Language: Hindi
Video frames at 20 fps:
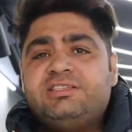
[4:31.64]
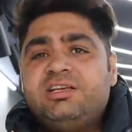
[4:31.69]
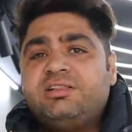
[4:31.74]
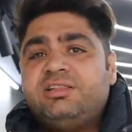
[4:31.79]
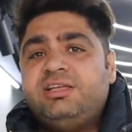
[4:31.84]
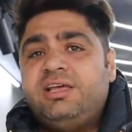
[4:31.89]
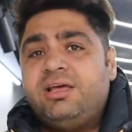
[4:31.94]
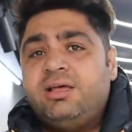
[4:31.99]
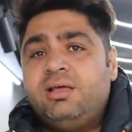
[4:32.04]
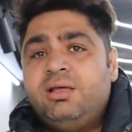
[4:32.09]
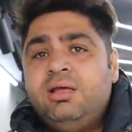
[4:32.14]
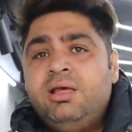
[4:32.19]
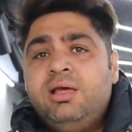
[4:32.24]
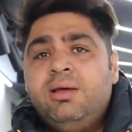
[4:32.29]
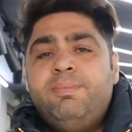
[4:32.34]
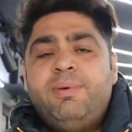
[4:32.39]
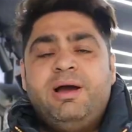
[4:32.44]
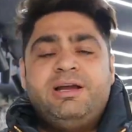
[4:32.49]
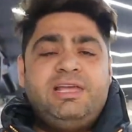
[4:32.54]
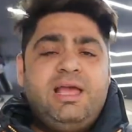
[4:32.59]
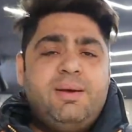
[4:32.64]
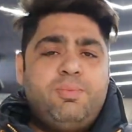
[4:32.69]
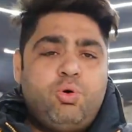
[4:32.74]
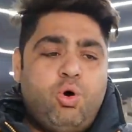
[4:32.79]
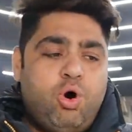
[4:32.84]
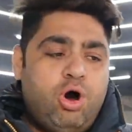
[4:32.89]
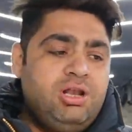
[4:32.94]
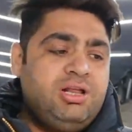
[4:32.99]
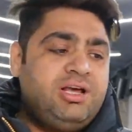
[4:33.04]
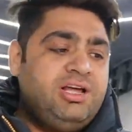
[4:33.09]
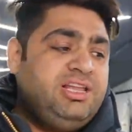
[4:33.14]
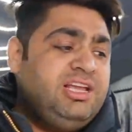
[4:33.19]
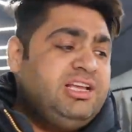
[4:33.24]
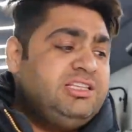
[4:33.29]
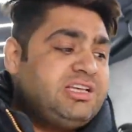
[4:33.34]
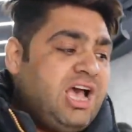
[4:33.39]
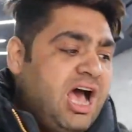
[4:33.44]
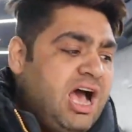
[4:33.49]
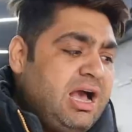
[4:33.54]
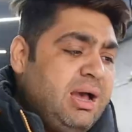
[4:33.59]
देख सकते हैं बाकी आप कॉल
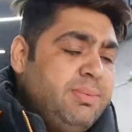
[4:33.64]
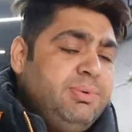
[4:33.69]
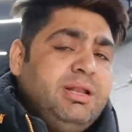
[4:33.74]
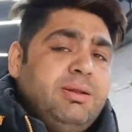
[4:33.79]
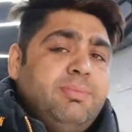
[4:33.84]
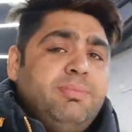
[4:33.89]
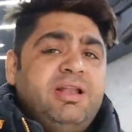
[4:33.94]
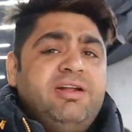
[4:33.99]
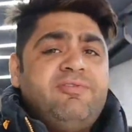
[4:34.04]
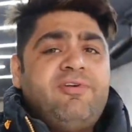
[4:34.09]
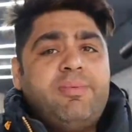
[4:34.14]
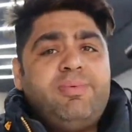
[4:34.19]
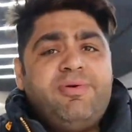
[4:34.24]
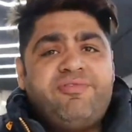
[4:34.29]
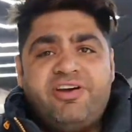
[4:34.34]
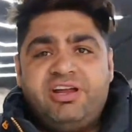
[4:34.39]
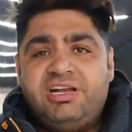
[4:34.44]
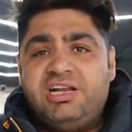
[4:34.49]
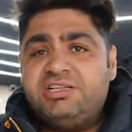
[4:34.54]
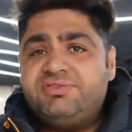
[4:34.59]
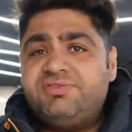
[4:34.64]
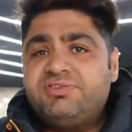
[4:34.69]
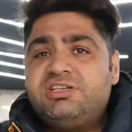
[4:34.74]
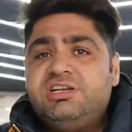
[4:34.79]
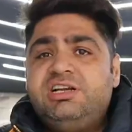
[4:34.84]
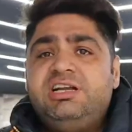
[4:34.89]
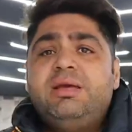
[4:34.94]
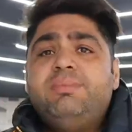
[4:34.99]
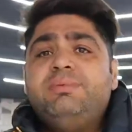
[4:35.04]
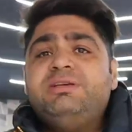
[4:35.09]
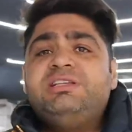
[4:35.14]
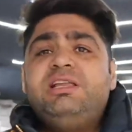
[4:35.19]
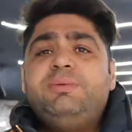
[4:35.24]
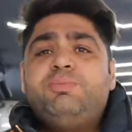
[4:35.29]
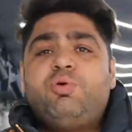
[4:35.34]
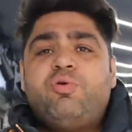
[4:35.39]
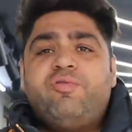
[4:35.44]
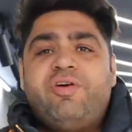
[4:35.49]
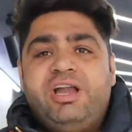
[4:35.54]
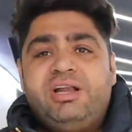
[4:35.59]
करिए जहां का भी नंबर है वहां पे फाइनेंस फैसिलिटी हम
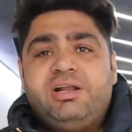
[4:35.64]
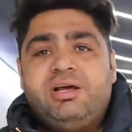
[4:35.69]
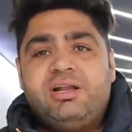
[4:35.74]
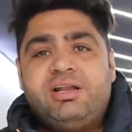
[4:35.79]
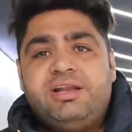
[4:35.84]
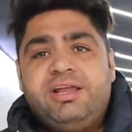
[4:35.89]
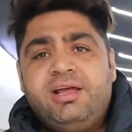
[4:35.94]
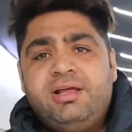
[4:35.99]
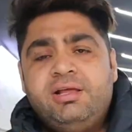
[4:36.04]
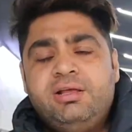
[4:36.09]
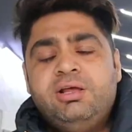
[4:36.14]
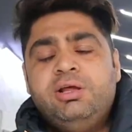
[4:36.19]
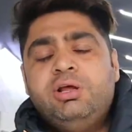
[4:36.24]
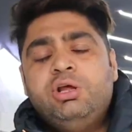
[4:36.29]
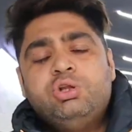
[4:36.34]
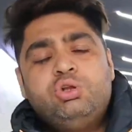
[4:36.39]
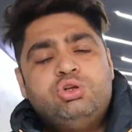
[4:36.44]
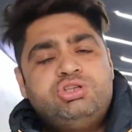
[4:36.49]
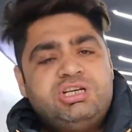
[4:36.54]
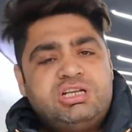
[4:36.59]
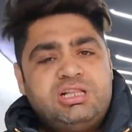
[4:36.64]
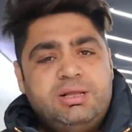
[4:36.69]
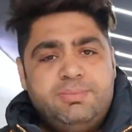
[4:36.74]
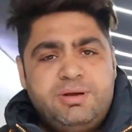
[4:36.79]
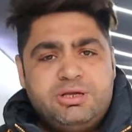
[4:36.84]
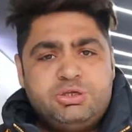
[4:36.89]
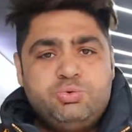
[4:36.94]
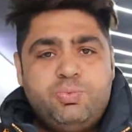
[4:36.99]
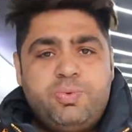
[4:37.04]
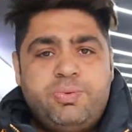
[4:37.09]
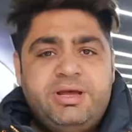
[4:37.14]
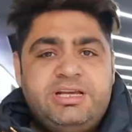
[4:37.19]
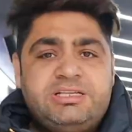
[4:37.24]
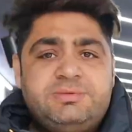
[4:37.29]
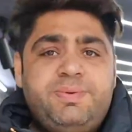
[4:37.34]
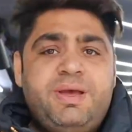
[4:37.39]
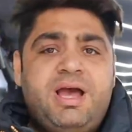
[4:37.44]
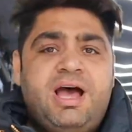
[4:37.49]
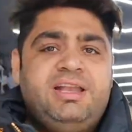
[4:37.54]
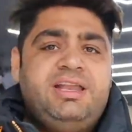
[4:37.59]
इजिली प्रोवाइड कर रहे हैं तो जगदम्बा सुपर
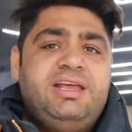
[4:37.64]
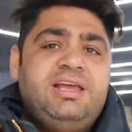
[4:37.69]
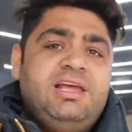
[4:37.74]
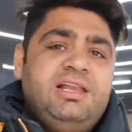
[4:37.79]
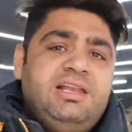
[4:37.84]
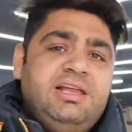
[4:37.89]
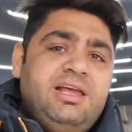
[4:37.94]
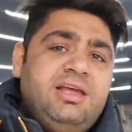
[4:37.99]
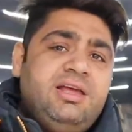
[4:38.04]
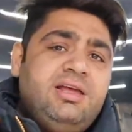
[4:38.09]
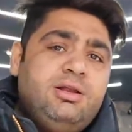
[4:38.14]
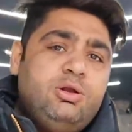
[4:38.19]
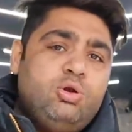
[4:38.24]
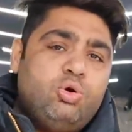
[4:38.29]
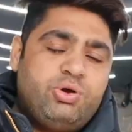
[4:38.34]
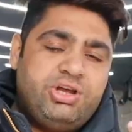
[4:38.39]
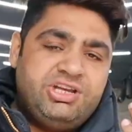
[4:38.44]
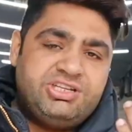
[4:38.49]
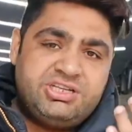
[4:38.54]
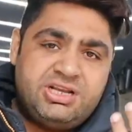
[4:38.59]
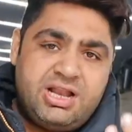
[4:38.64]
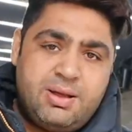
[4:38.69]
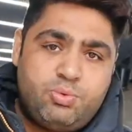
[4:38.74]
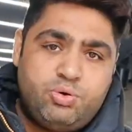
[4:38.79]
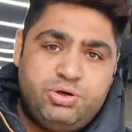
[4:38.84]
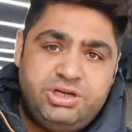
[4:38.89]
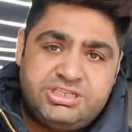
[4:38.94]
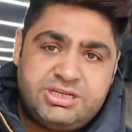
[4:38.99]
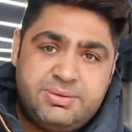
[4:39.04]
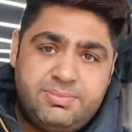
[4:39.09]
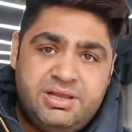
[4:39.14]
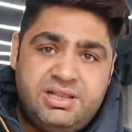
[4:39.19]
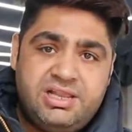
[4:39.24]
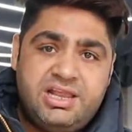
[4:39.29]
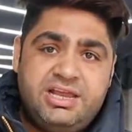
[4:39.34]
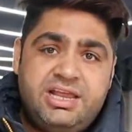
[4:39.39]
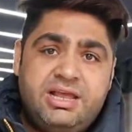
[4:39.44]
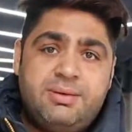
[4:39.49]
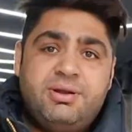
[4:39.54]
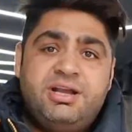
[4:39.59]
बाइक्स पे आने के लिए लोकेशन आपको नीचे मिल
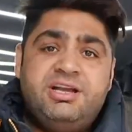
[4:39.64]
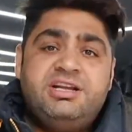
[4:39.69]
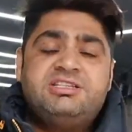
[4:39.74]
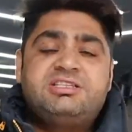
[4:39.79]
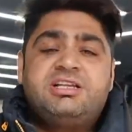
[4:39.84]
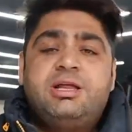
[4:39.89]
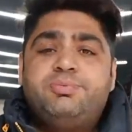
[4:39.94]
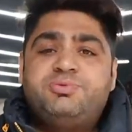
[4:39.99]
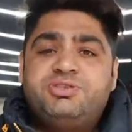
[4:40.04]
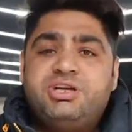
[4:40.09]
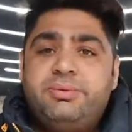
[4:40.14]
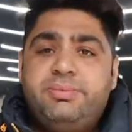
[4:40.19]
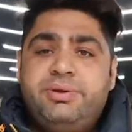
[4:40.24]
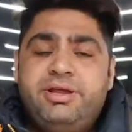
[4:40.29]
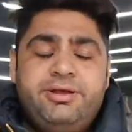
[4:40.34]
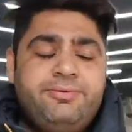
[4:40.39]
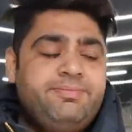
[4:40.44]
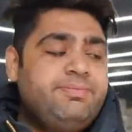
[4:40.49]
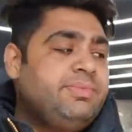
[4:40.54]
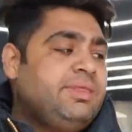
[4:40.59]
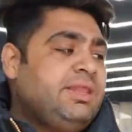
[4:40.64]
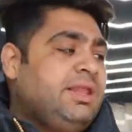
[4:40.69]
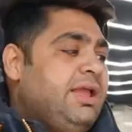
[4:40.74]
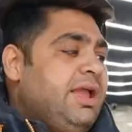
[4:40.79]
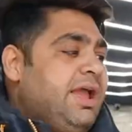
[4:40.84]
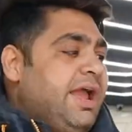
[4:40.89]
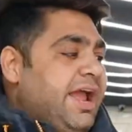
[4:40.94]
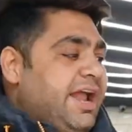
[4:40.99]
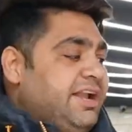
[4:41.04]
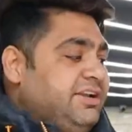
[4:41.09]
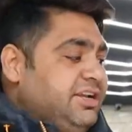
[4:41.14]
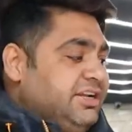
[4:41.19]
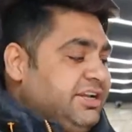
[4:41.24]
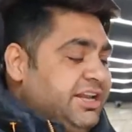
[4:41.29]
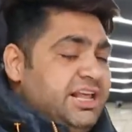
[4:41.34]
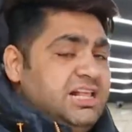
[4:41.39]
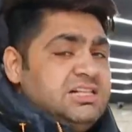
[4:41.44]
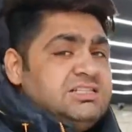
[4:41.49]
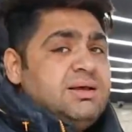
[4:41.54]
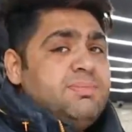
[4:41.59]
जाएगी हमारी डिस्क्रिप्शन में एंड
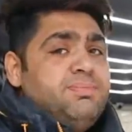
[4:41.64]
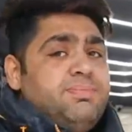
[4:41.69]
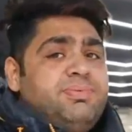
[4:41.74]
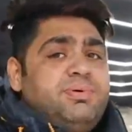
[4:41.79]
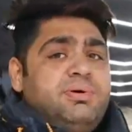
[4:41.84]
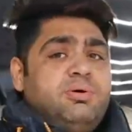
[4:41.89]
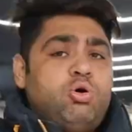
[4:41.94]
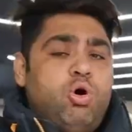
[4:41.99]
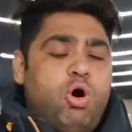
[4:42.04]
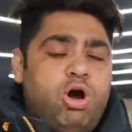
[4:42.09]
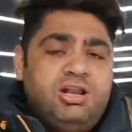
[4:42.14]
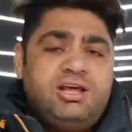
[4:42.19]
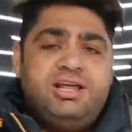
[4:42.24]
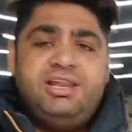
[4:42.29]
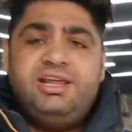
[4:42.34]
डिटेल्स हम कॉल